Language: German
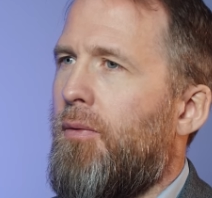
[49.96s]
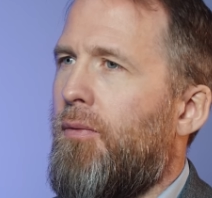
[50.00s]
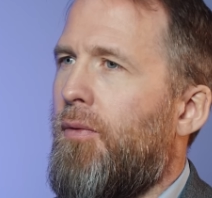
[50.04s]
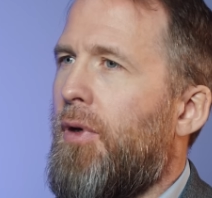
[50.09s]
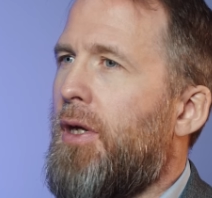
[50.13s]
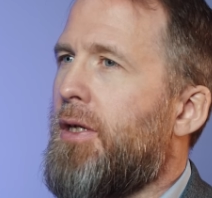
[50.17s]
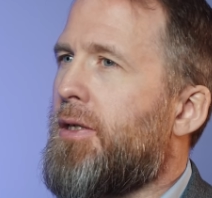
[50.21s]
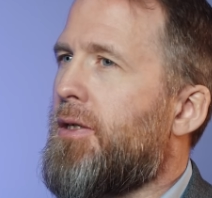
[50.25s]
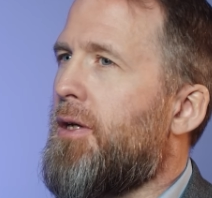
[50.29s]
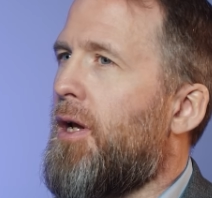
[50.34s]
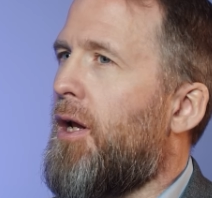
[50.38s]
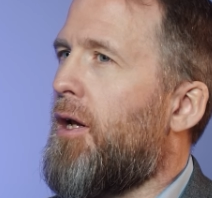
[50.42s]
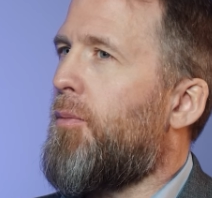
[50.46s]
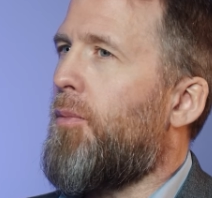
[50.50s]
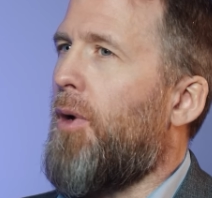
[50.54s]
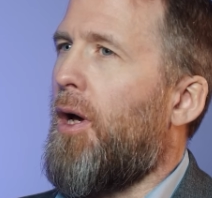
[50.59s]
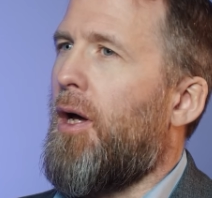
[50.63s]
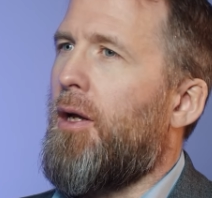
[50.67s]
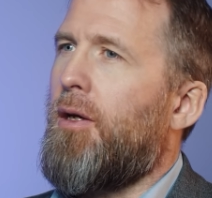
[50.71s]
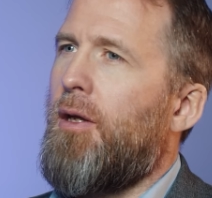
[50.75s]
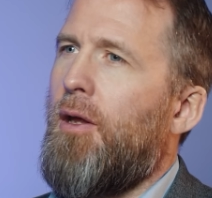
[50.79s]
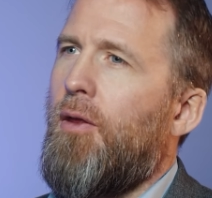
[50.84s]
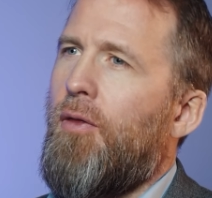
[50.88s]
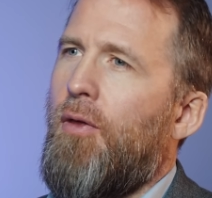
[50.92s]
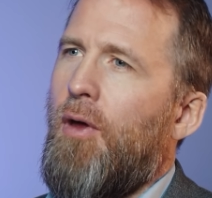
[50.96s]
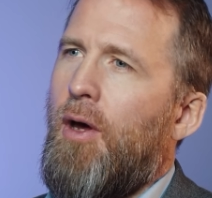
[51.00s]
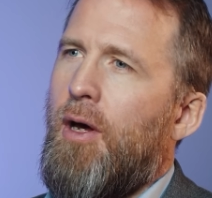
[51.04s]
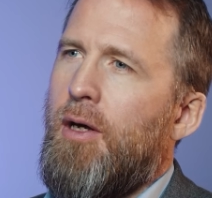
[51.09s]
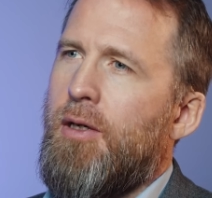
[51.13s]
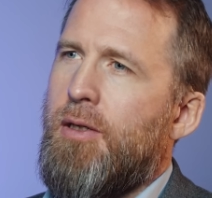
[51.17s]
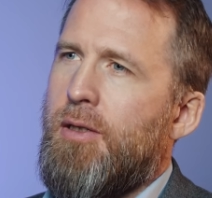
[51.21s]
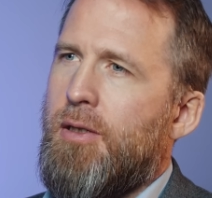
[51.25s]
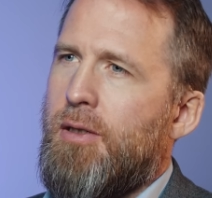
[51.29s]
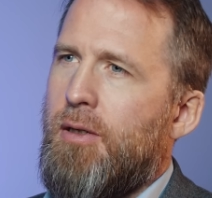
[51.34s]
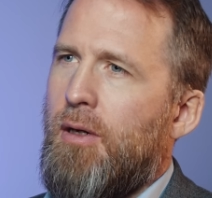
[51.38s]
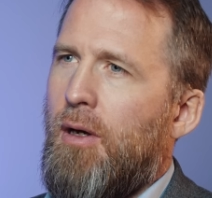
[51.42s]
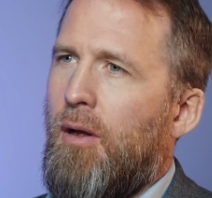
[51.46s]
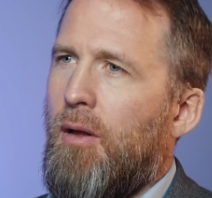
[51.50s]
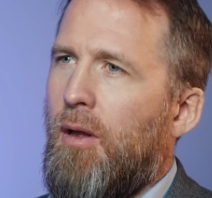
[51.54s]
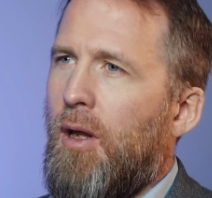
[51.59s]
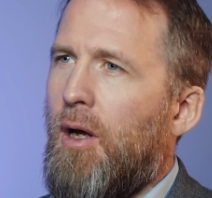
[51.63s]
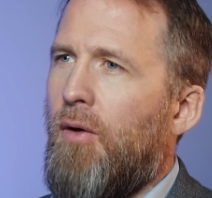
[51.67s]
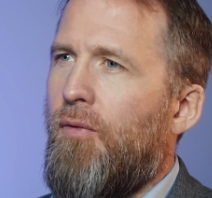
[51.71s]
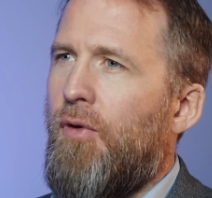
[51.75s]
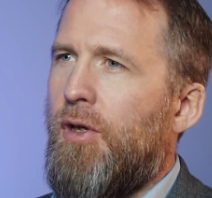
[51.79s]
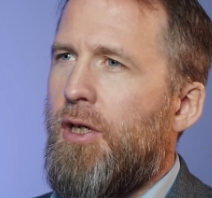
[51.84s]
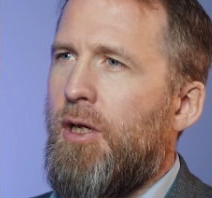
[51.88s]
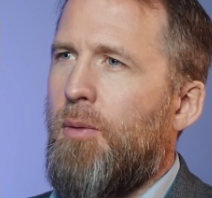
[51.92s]
Wie es in einem Hadith heißt,
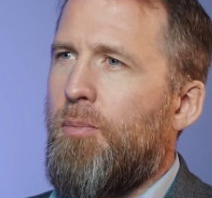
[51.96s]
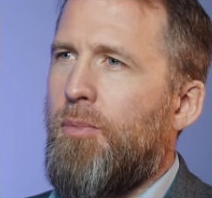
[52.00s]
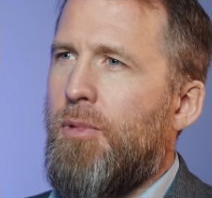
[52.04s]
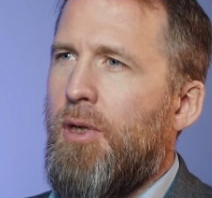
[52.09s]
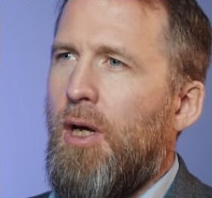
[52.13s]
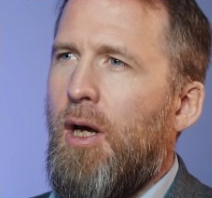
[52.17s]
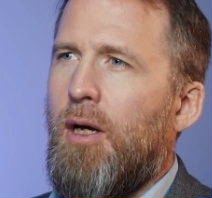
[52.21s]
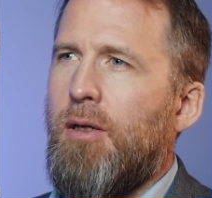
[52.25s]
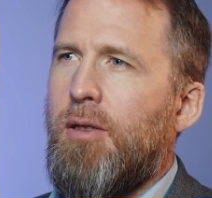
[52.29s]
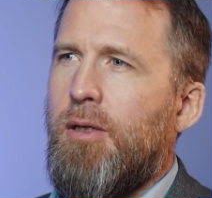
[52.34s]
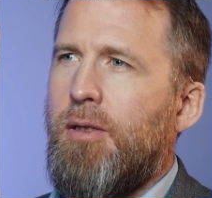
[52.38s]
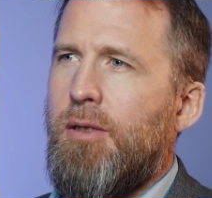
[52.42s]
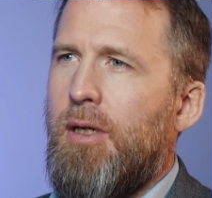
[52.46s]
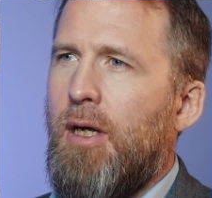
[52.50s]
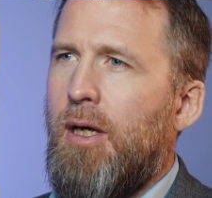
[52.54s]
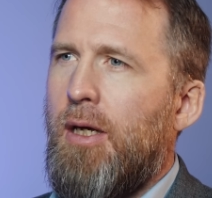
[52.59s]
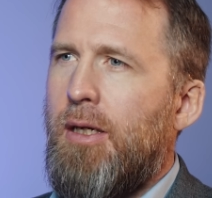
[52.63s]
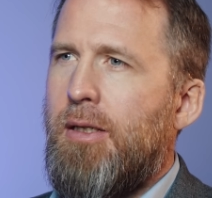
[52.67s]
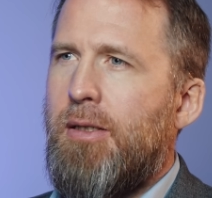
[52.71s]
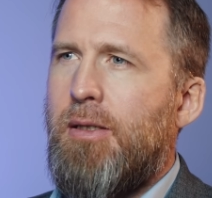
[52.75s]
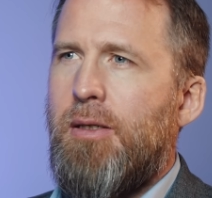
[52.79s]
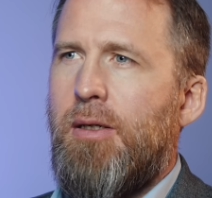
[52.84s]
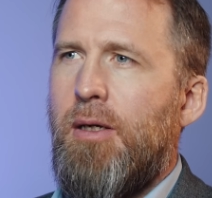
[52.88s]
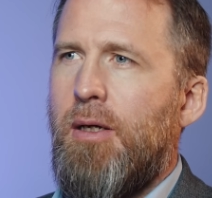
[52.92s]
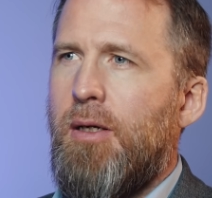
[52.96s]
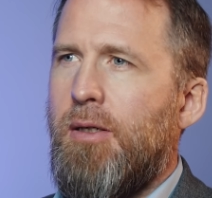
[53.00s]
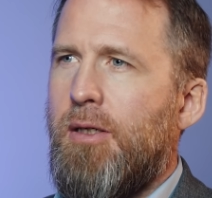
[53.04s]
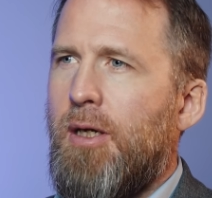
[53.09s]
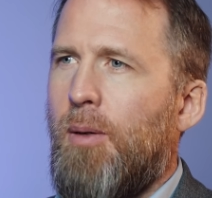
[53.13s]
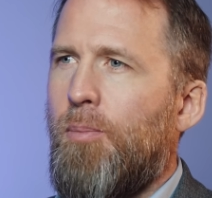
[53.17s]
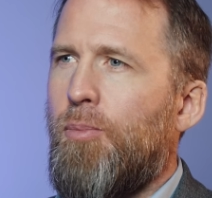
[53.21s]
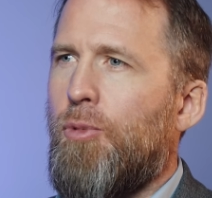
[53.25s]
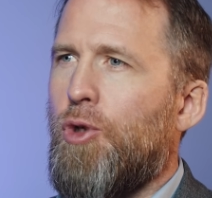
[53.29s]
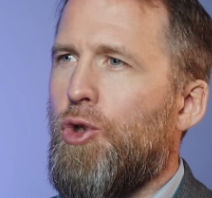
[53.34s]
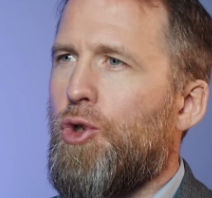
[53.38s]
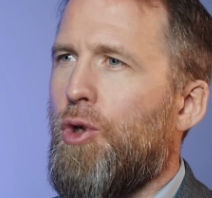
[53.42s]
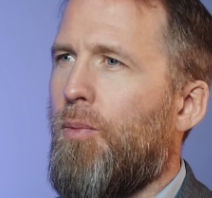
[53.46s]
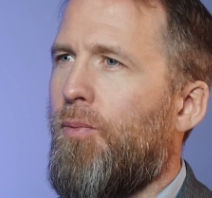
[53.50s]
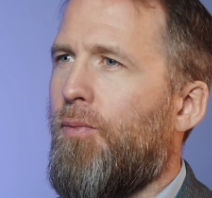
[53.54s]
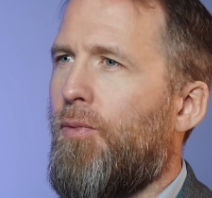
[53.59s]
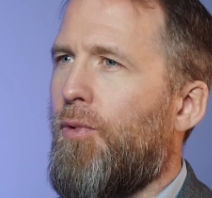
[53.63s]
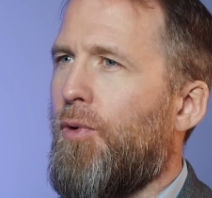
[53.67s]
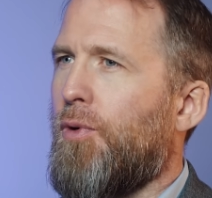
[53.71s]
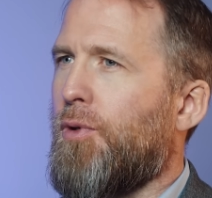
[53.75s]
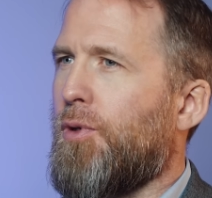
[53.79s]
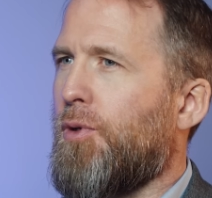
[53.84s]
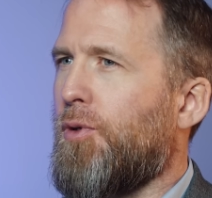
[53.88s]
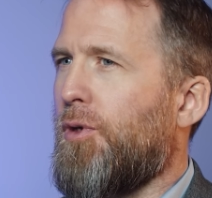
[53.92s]
Allah wird am Tag des Gerichts die gesamte
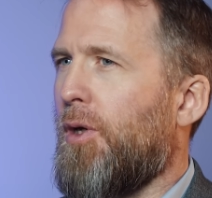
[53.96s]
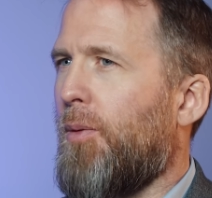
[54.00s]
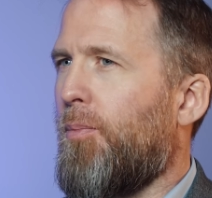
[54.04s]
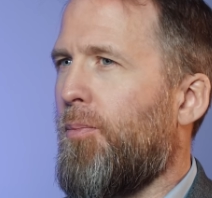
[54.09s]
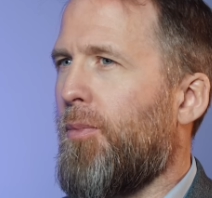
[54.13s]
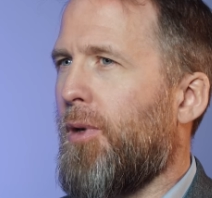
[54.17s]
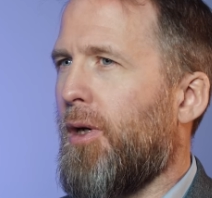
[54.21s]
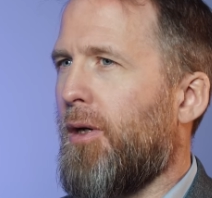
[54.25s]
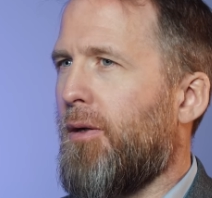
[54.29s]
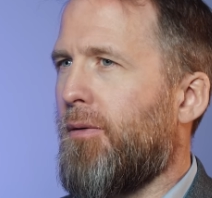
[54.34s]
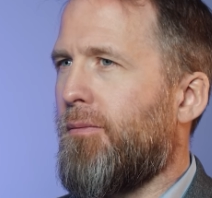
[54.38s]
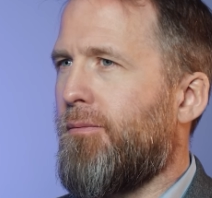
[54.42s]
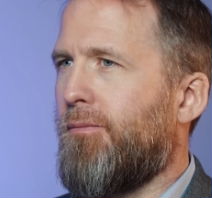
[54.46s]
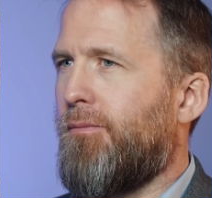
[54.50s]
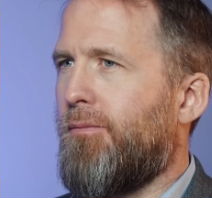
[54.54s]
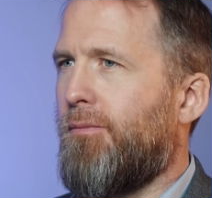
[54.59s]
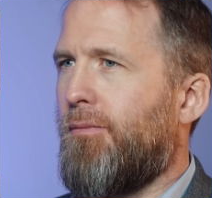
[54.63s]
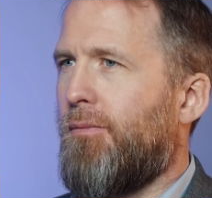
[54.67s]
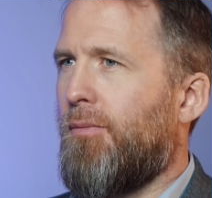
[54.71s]
Schöpfung zusammenbringen.